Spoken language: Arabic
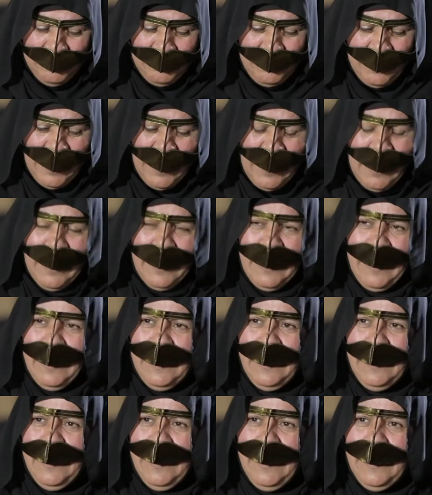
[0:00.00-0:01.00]

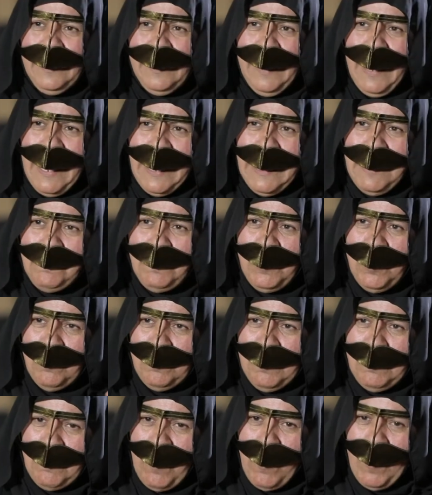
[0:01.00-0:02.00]
فاجيب
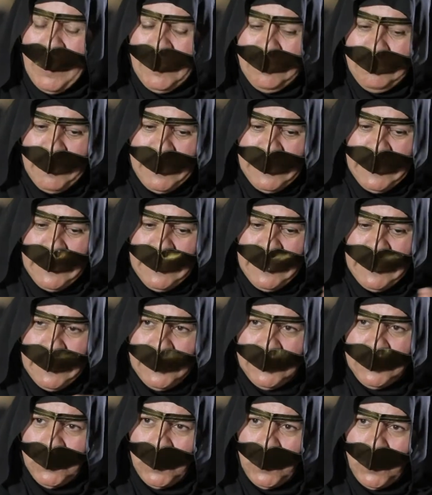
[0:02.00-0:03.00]
لهم المواد مال
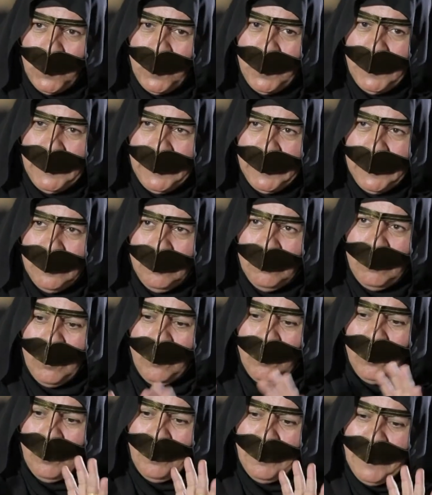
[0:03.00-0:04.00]
الدخون
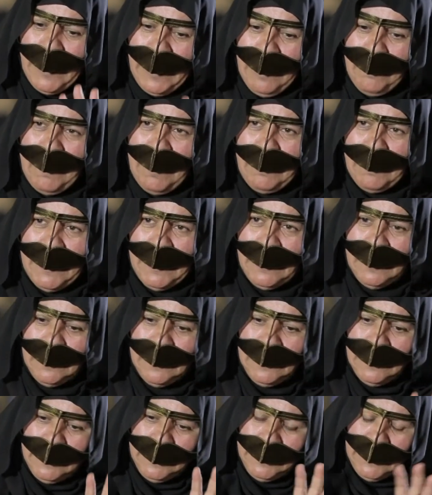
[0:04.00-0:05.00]
واقول لهم يلا ماما
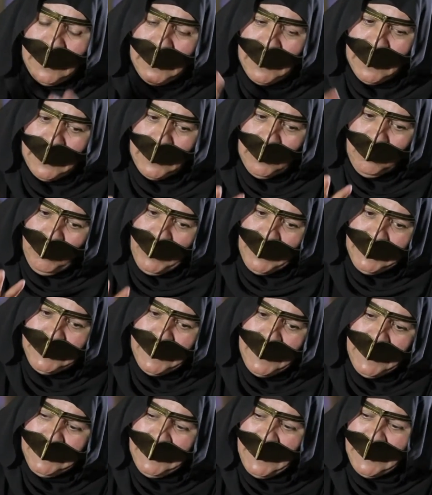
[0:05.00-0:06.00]
يلا كل
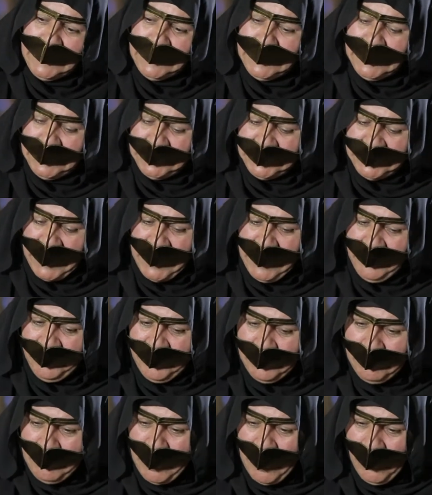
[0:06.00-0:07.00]
وحده تحطي شيء
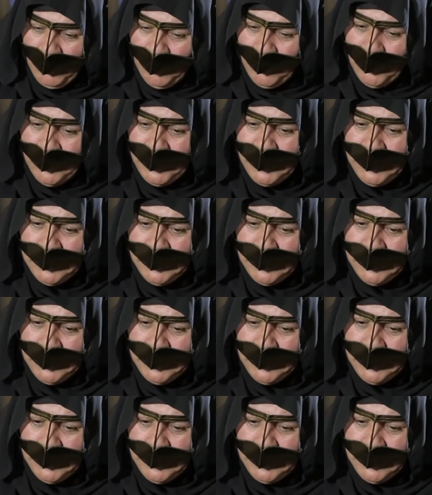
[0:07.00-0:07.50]
في الماعون